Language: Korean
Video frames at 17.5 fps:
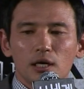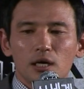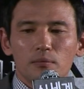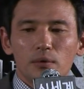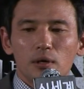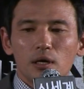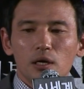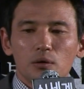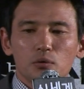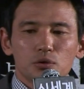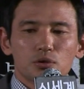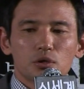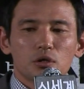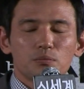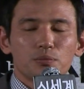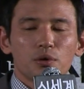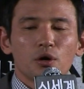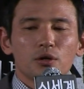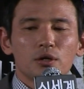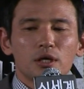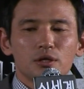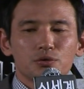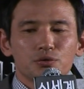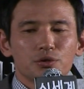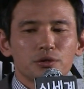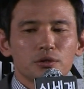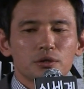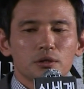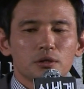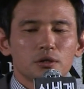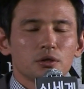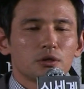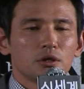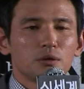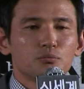카멜레온처럼 변할 수 있는
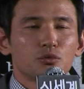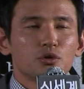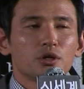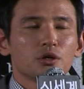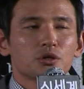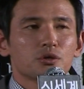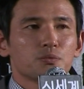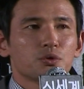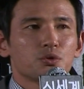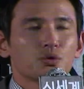그런 인물이었으면